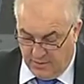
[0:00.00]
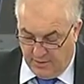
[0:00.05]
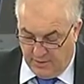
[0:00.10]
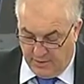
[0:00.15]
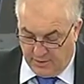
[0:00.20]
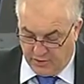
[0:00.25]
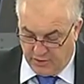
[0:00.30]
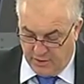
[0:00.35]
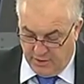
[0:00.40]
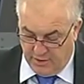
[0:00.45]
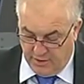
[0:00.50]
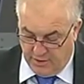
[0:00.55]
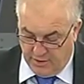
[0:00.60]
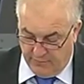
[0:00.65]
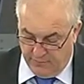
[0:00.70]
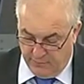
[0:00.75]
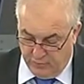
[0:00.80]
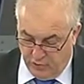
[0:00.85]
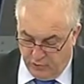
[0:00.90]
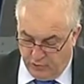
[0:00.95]
la chine est
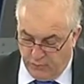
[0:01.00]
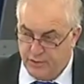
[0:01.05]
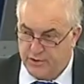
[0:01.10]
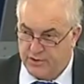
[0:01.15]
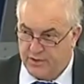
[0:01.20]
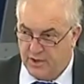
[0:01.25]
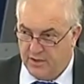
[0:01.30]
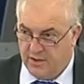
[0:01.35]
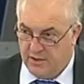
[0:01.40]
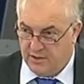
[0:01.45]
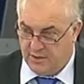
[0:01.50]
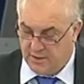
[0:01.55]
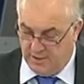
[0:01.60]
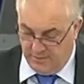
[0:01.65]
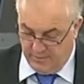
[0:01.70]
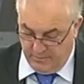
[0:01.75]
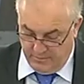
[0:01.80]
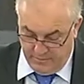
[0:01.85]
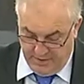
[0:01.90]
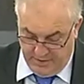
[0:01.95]
devenue plus qu'un
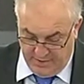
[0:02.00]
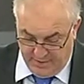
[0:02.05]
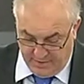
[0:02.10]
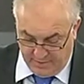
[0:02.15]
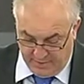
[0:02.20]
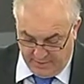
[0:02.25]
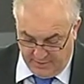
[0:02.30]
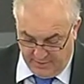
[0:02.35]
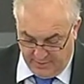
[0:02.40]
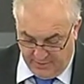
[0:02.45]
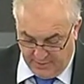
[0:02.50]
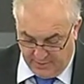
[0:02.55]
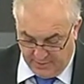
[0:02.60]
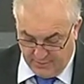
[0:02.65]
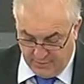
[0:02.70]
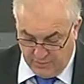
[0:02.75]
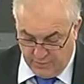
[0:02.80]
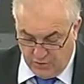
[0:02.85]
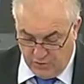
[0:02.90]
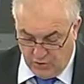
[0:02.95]
état milliardaire
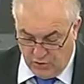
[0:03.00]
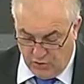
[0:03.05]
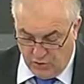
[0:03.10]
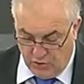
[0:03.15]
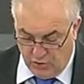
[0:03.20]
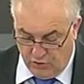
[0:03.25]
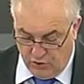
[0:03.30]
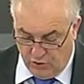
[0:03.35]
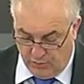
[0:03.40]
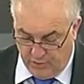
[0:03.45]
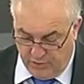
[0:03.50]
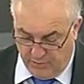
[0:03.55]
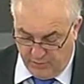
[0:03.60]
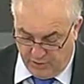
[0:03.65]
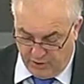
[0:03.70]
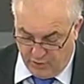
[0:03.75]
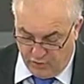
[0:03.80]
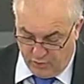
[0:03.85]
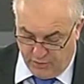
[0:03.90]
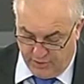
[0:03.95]
dopé par
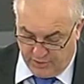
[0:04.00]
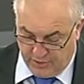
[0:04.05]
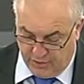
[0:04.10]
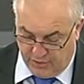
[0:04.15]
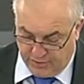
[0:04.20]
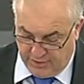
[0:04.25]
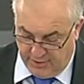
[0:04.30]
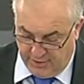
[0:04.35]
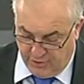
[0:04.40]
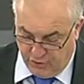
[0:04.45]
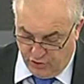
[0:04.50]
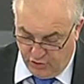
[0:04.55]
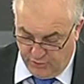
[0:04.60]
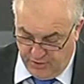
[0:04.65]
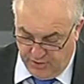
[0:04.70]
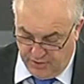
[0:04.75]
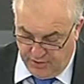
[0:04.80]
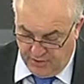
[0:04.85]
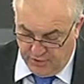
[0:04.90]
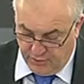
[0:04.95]
une croissance
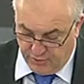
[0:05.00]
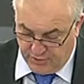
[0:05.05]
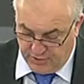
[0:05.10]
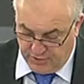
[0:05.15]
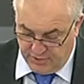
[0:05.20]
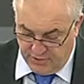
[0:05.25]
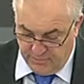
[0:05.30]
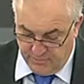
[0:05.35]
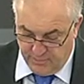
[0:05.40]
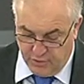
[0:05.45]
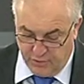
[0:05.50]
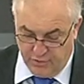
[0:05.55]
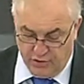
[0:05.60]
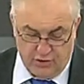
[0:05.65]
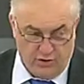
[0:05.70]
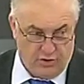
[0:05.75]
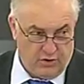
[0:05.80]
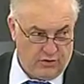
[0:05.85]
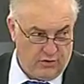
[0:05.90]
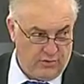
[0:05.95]
économique qui est aussi bon
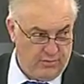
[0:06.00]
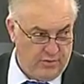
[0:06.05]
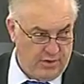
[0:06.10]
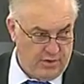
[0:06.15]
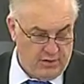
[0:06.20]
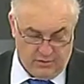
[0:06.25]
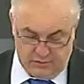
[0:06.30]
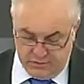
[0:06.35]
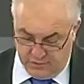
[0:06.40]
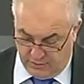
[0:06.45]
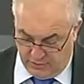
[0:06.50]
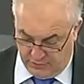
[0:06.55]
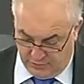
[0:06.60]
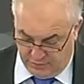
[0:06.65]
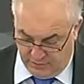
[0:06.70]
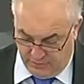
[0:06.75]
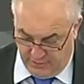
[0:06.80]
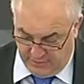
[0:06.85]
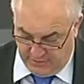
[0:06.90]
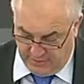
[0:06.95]
an mal an
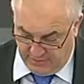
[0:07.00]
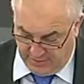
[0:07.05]
entre huit et.